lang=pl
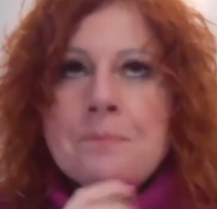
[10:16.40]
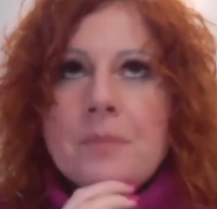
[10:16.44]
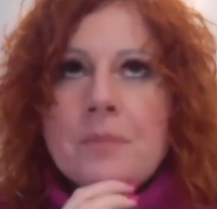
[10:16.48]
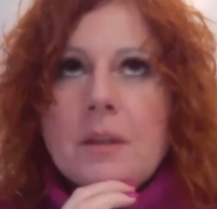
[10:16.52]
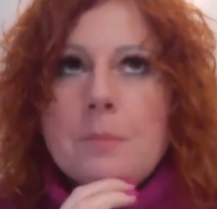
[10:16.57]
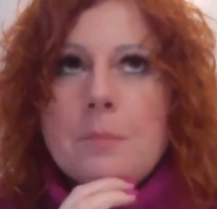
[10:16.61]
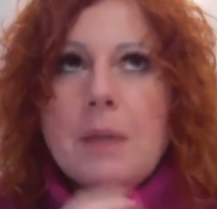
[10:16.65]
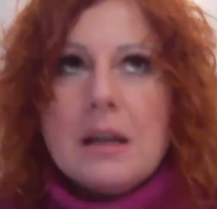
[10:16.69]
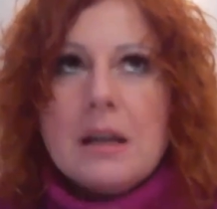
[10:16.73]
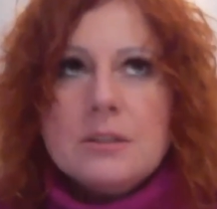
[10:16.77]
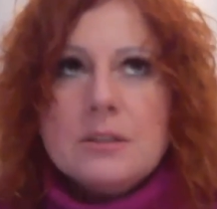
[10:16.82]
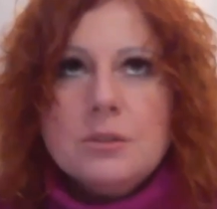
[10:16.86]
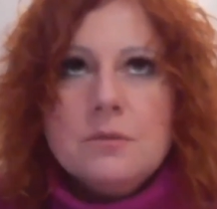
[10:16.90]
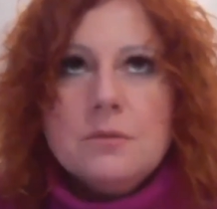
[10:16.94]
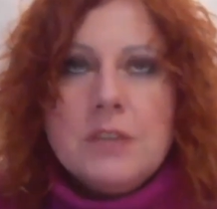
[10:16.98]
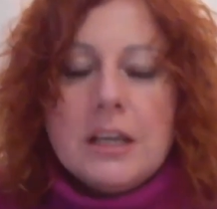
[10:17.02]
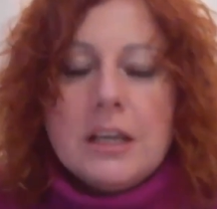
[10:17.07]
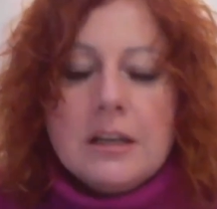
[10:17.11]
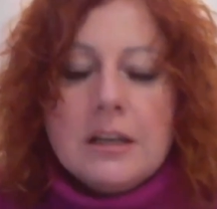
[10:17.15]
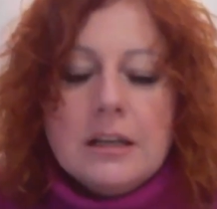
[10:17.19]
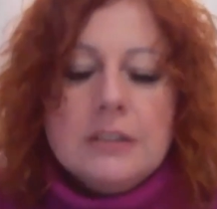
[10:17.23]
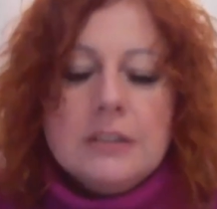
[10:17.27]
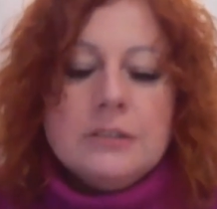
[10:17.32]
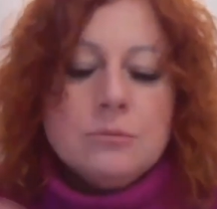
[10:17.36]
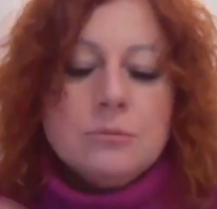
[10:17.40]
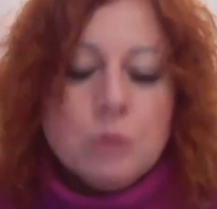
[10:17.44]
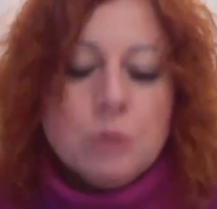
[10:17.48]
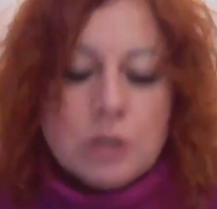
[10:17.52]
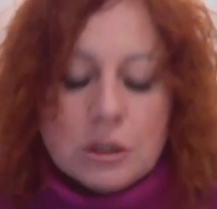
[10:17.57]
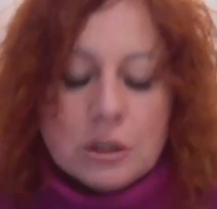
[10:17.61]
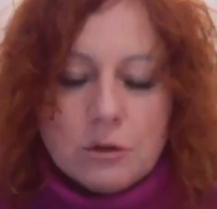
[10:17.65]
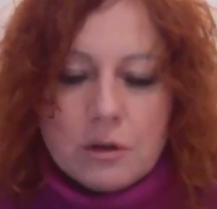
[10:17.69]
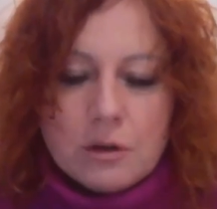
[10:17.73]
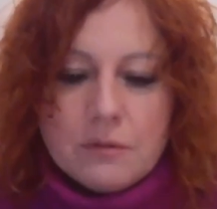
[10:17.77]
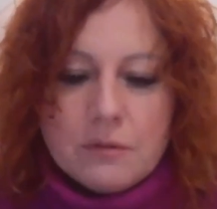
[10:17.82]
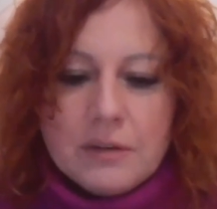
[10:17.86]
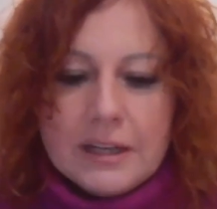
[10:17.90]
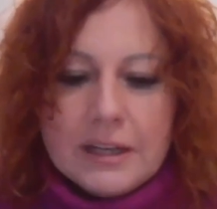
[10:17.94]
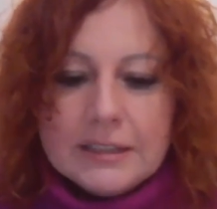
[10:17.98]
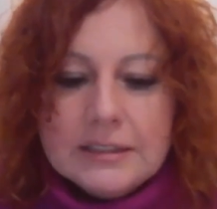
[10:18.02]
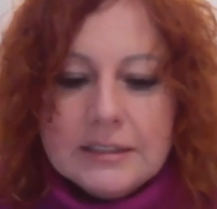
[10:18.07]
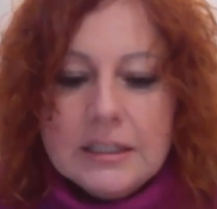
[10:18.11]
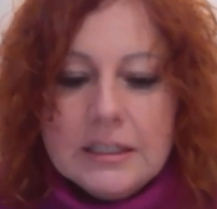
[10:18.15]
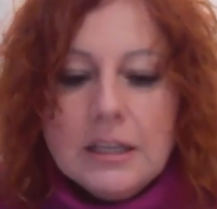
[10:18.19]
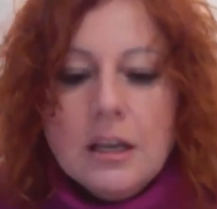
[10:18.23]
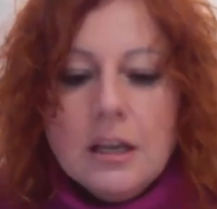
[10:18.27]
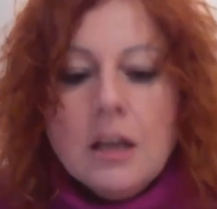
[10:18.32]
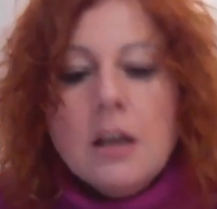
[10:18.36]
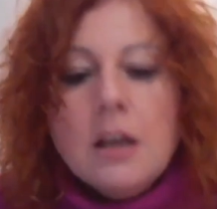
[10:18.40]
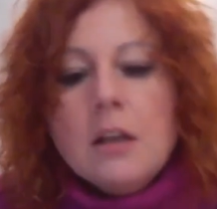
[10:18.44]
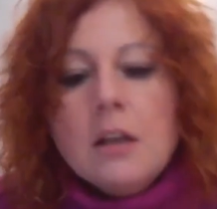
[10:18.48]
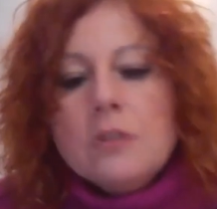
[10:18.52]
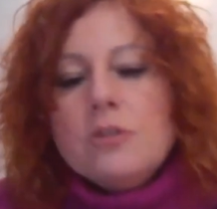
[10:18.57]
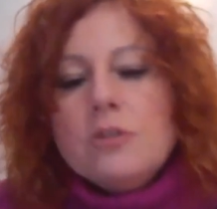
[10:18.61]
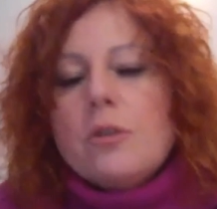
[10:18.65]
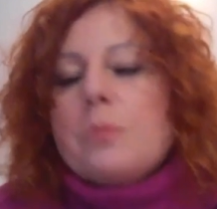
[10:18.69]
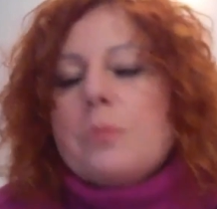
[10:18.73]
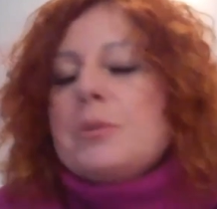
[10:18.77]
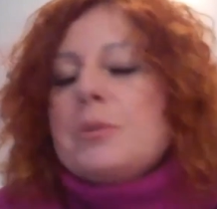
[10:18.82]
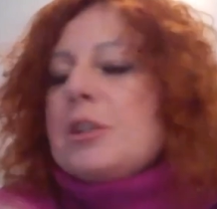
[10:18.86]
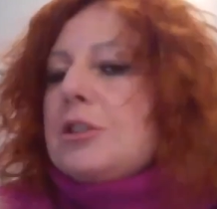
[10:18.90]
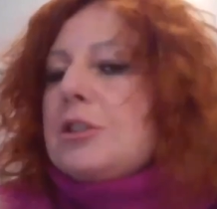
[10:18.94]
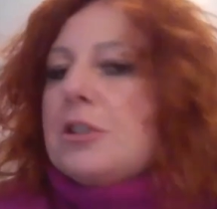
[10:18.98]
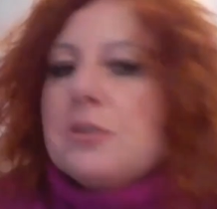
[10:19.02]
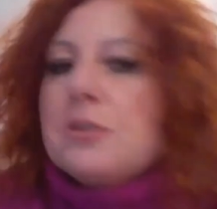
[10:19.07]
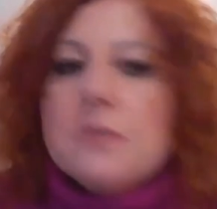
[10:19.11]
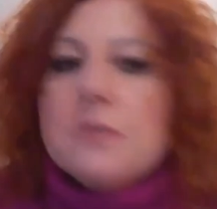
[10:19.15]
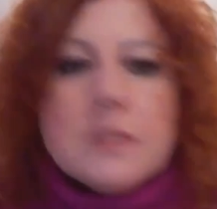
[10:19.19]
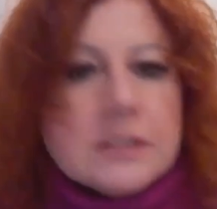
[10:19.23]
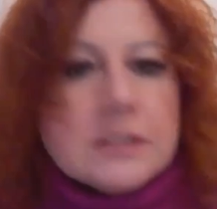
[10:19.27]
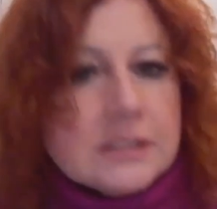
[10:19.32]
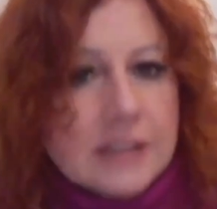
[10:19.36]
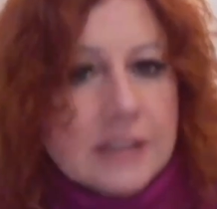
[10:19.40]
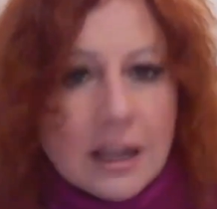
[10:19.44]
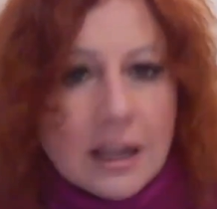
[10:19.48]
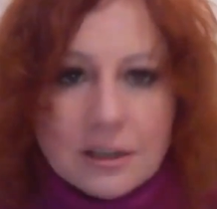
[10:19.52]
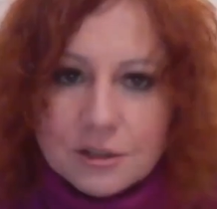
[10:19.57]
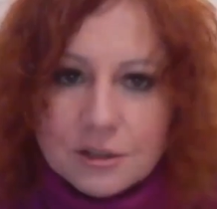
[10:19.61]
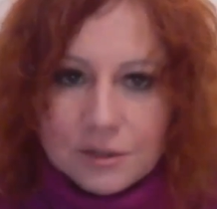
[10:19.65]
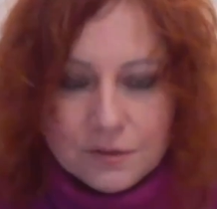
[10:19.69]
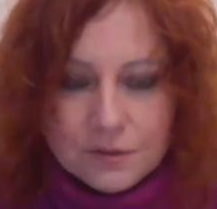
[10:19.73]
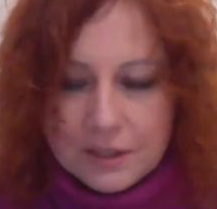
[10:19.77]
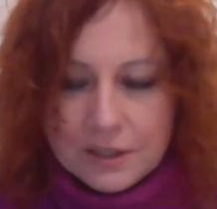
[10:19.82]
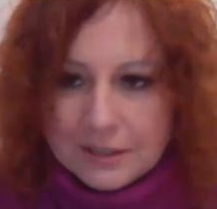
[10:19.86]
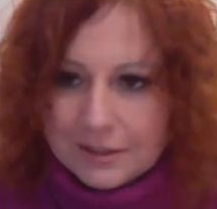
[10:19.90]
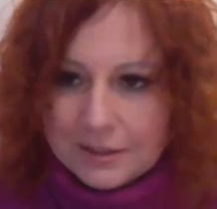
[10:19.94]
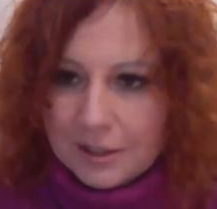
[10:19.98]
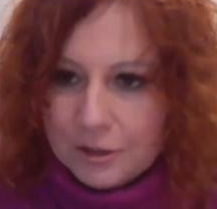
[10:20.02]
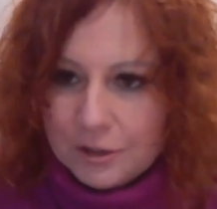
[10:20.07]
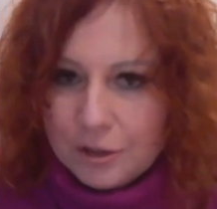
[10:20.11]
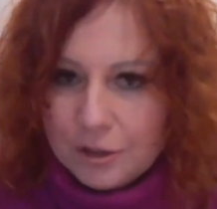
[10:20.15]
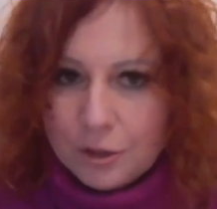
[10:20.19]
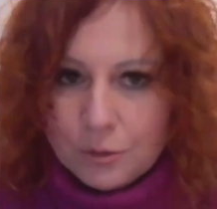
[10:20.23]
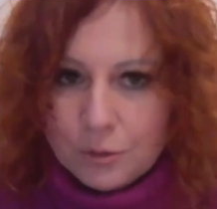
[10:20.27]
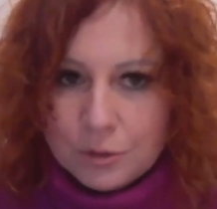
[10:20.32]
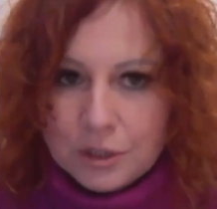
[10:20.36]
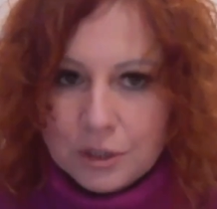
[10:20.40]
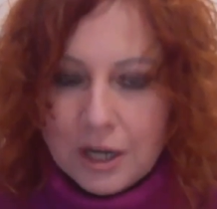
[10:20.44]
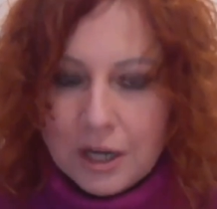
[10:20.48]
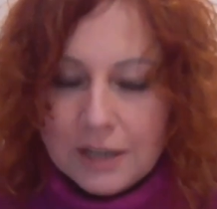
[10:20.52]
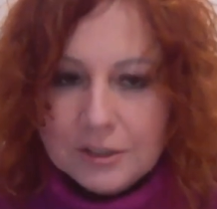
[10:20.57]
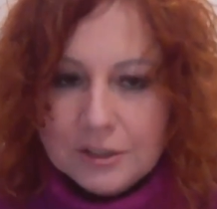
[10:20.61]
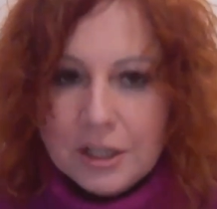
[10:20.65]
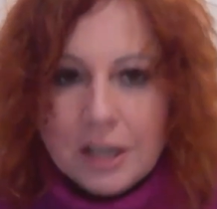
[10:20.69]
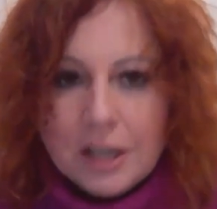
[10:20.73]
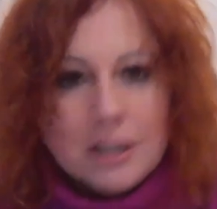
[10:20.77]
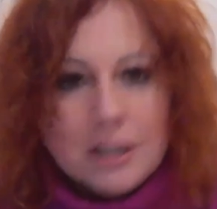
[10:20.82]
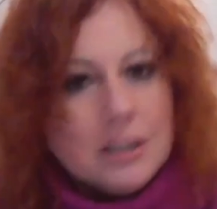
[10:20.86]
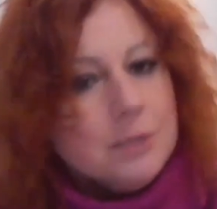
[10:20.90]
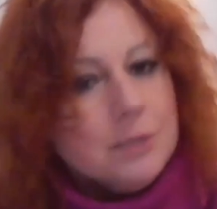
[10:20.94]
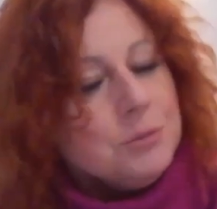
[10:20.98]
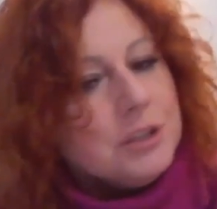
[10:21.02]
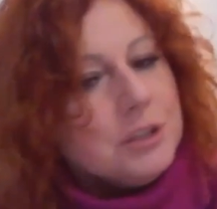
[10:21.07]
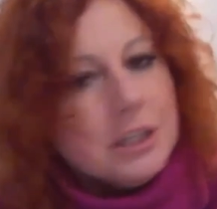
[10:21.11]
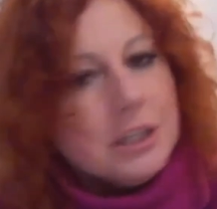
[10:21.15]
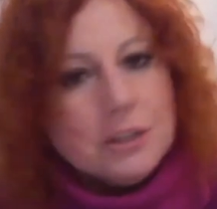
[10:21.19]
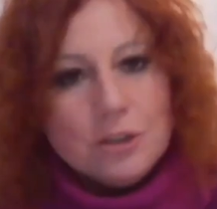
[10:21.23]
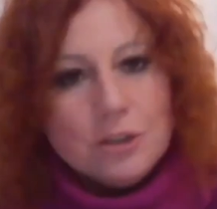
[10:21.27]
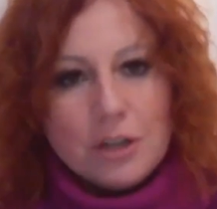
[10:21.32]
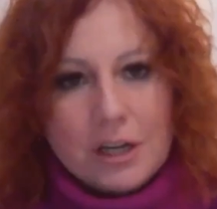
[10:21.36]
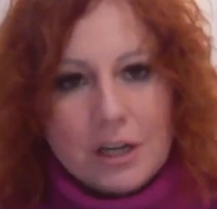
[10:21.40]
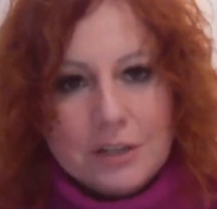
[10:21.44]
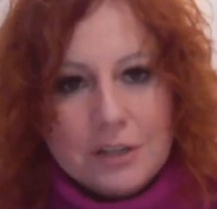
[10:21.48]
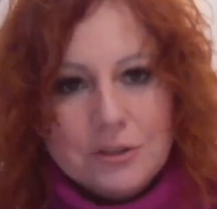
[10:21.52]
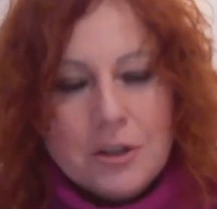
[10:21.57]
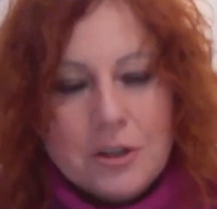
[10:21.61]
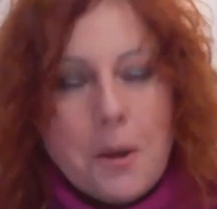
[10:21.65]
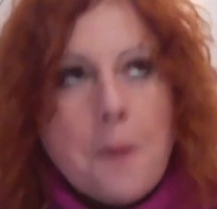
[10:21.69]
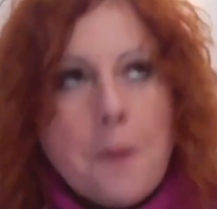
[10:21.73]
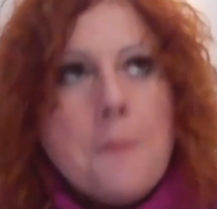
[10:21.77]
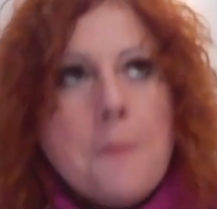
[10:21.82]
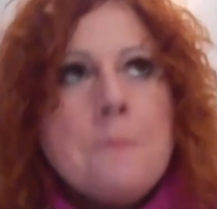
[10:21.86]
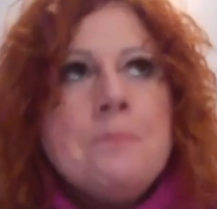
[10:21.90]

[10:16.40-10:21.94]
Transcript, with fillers: bardzo wiele i zmusza do refleksji, no przecież wystarczy więcej się ruszać i mniej żreć.